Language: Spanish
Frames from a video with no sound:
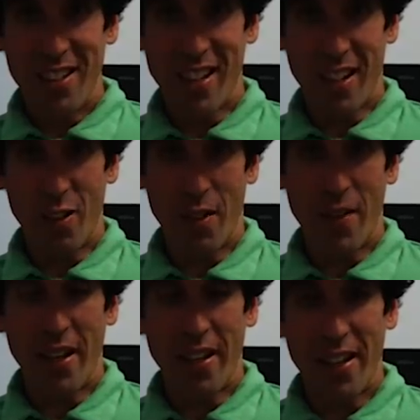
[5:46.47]
que creo que
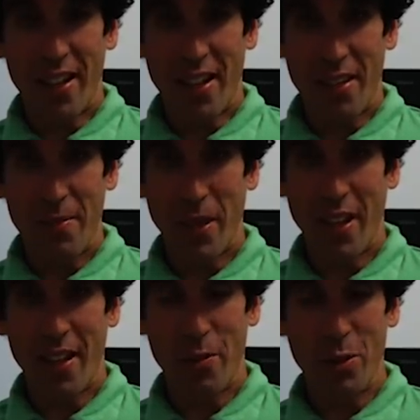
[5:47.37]
van a, dar, van
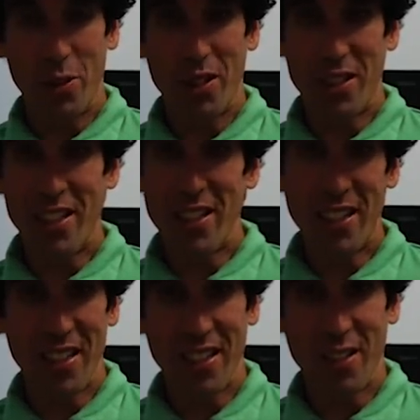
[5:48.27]
a dar mucho de
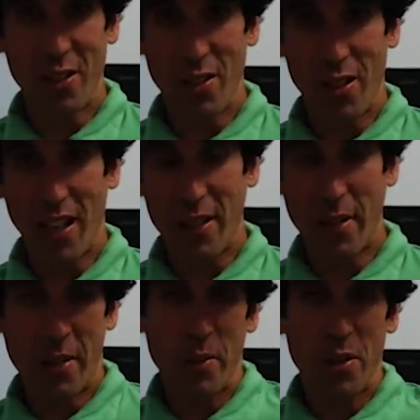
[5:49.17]
sí y yo creo que ahí
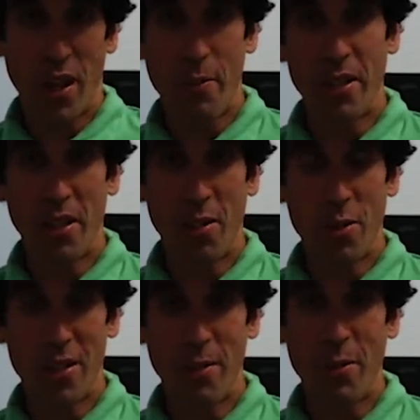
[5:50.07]
veremos realmente
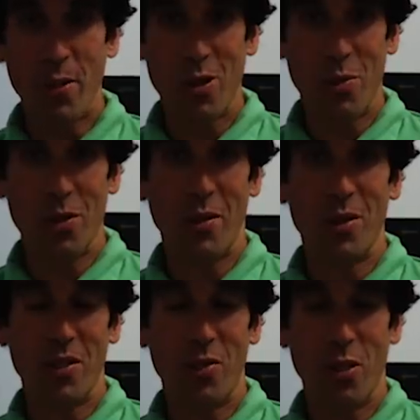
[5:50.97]
cómo estamos, cómo
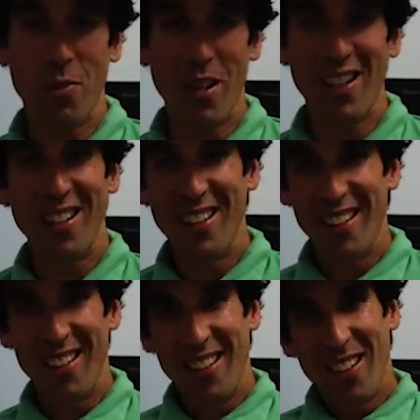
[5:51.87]
estamos de forma
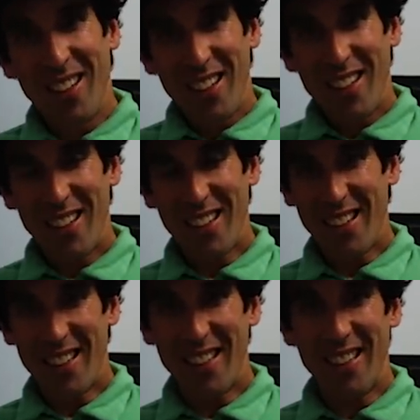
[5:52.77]

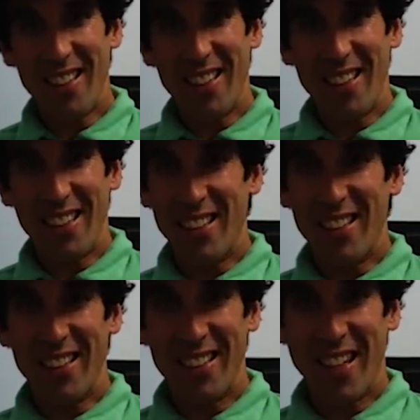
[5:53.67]

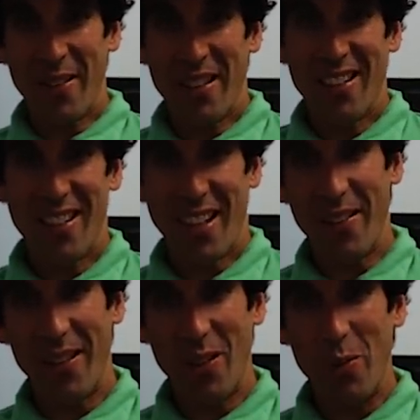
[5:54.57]
y, y a ver,
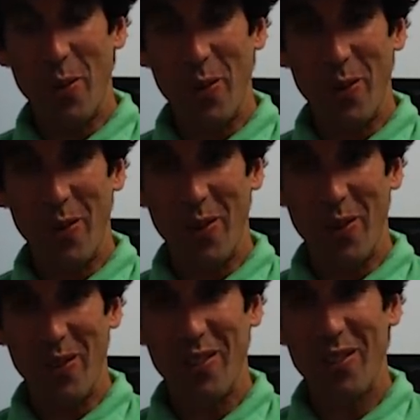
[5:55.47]
a ver
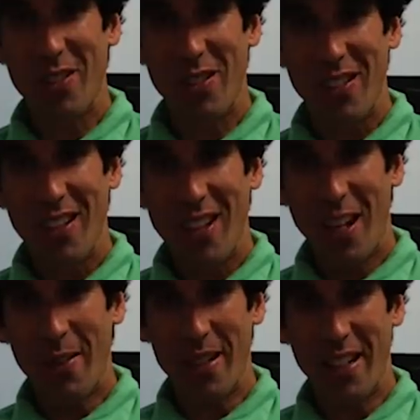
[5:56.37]
cómo,
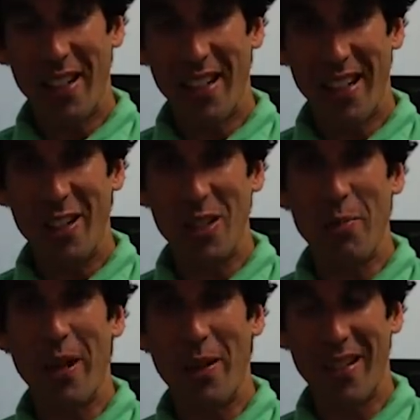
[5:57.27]
a ver qué, nos
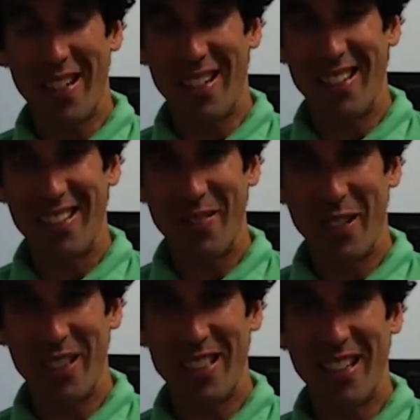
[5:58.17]
espera mañana
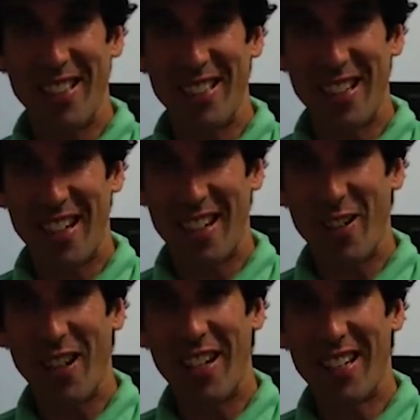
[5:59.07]
por estas tierras
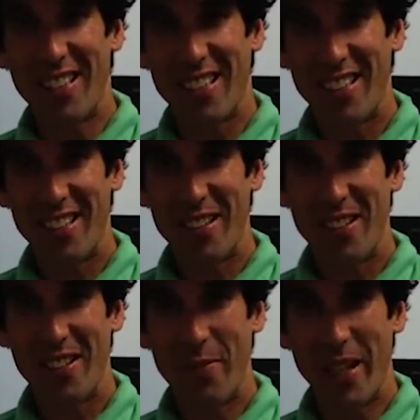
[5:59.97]
riojanas.
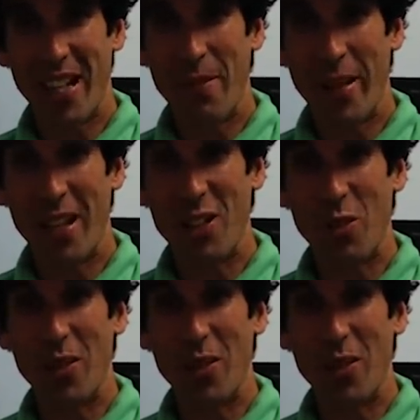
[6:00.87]
Venga, mañana os